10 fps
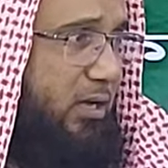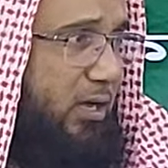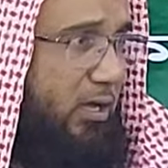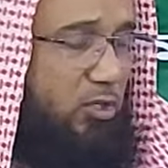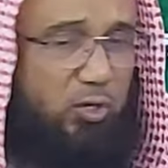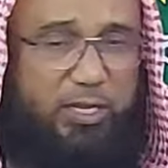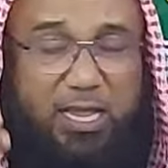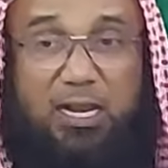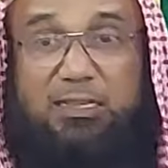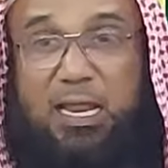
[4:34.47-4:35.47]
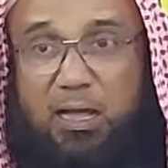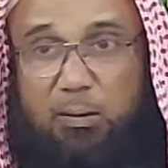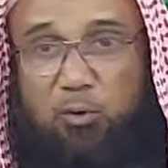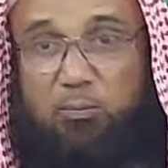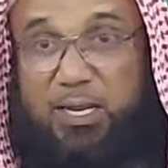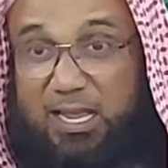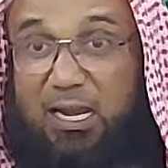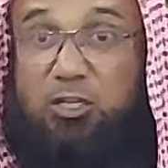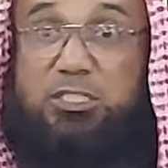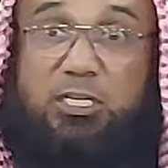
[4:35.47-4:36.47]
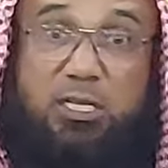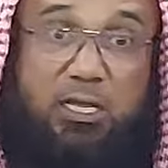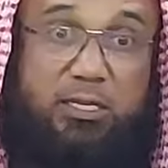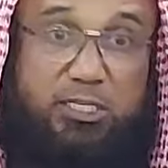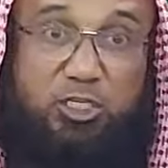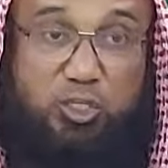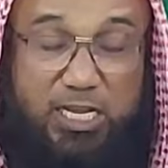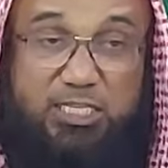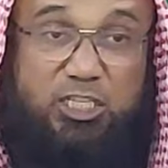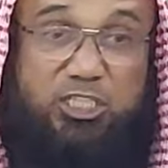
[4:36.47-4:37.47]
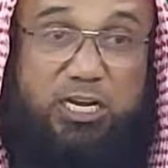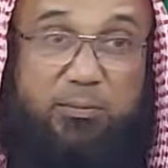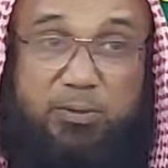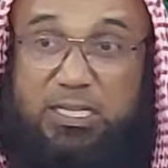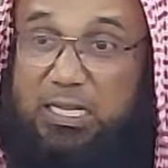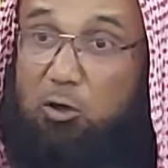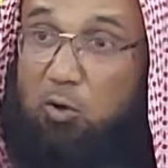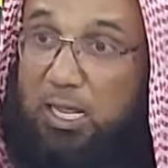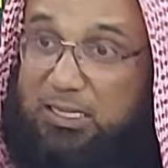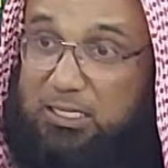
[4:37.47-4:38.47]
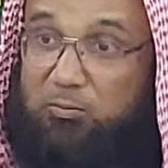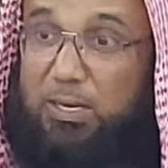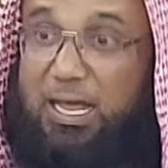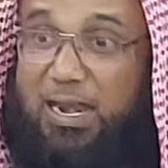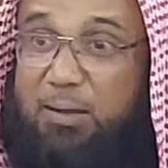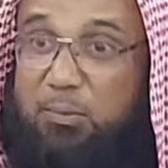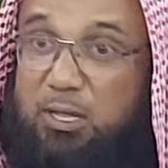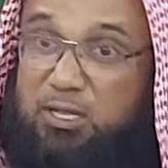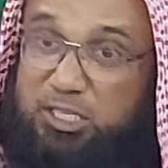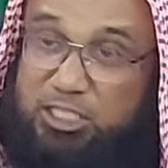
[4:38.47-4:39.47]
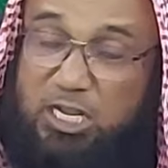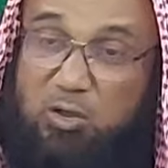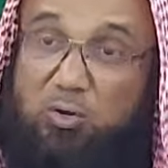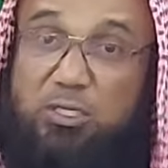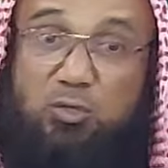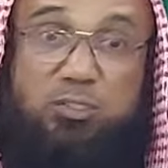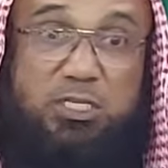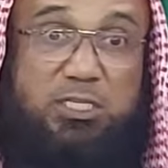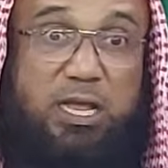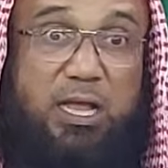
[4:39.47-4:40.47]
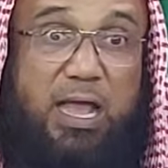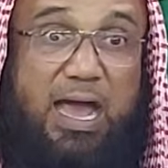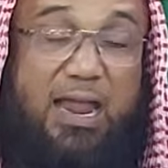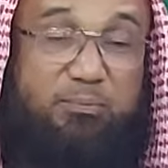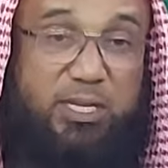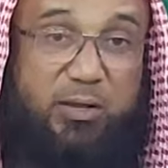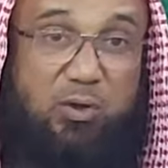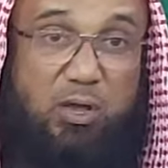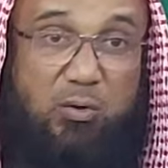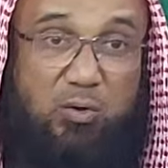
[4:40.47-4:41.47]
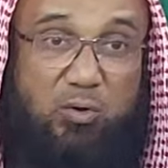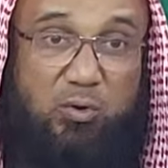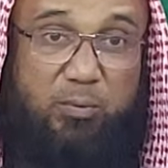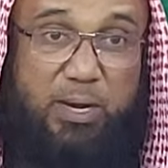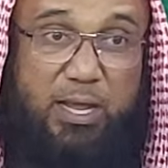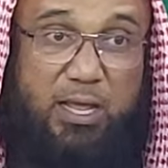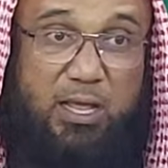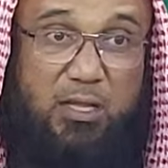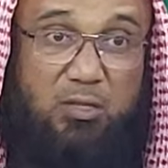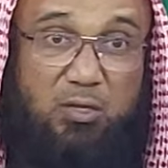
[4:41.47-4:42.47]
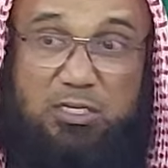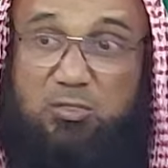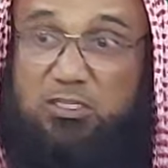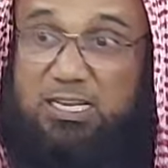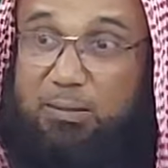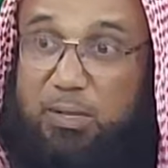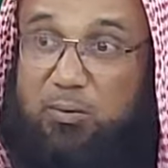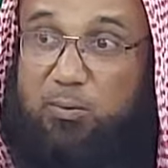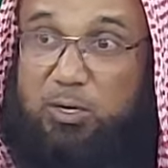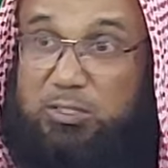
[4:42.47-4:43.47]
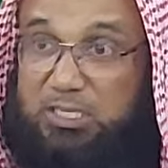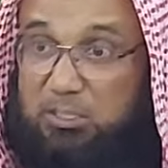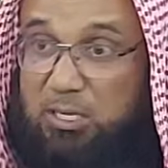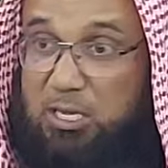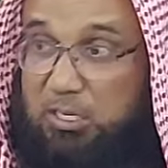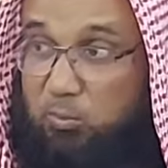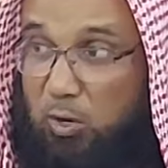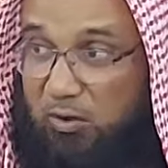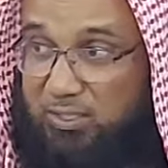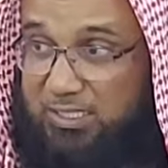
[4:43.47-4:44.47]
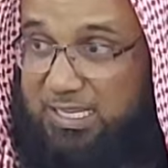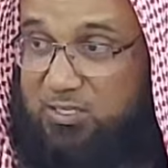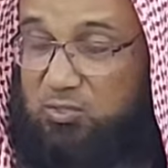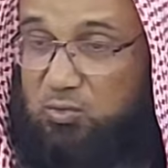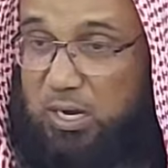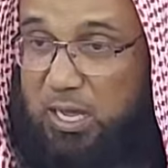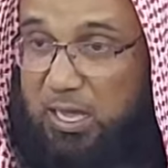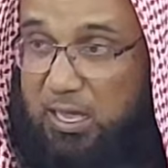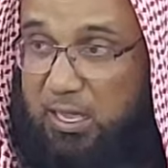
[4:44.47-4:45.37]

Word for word: হ্যাঁ তো এগুলা তারা বলবে এগুলা হচ্ছে চিকিৎসা এই চিকিৎসা নেবেন তাদা ওলা তাদা বিল হারাম চিকিৎসা করো কিন্তু চিকিৎসা হারাম দিয়ে করবে না তো রসুল্লাহ সাল্লামের উপরে যে মহাবাজাতাইন সুরা